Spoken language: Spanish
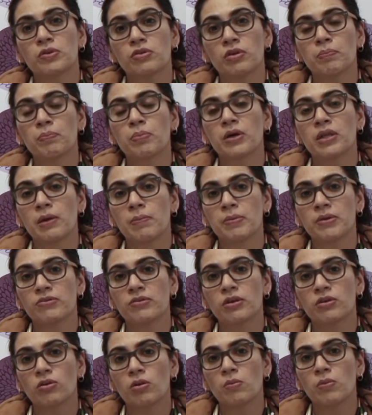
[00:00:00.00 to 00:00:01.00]
pues se puede
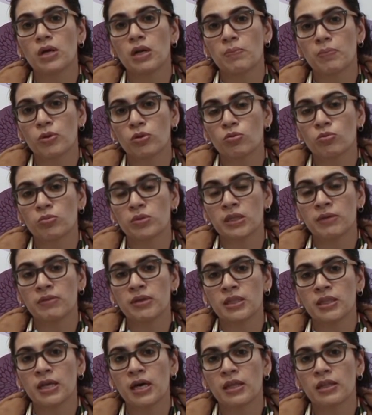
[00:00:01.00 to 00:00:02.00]
apreciar cómo la
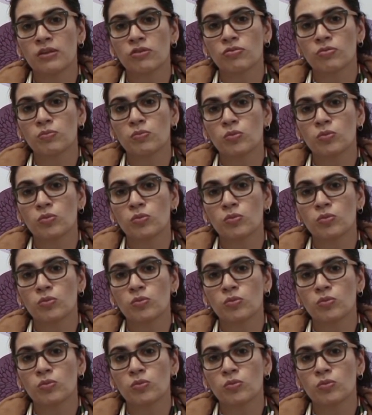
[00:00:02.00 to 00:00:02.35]
productividad es